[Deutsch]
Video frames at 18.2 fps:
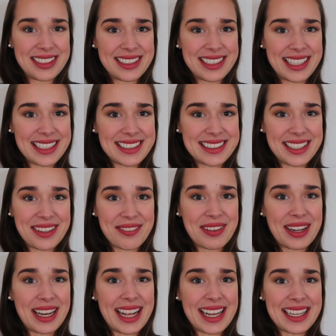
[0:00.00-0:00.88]
gestern
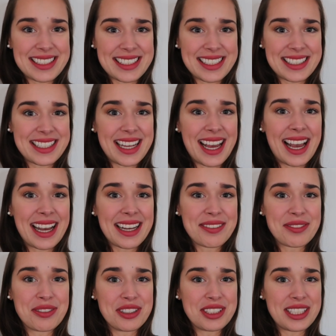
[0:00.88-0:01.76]
war der erste
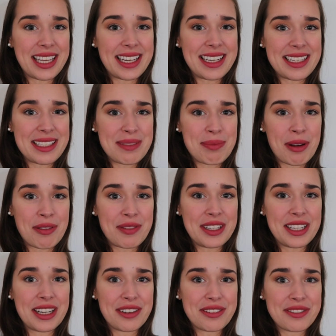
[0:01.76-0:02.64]
Tag, wo ich endlich mal
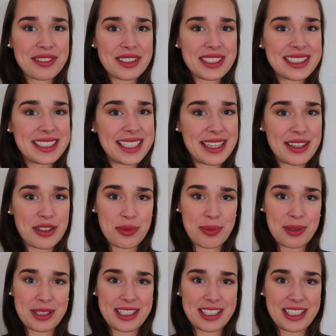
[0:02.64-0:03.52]
wieder auf
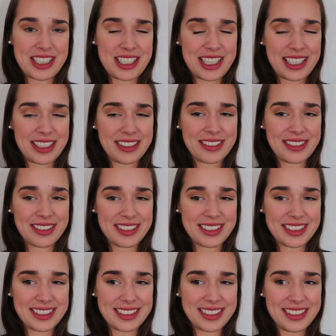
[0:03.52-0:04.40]
Zehenspitzen stehen
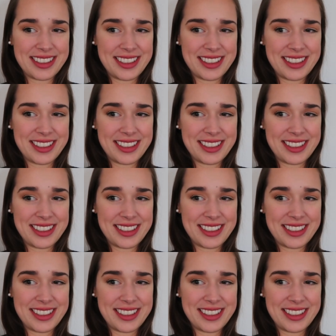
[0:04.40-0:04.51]
konnte.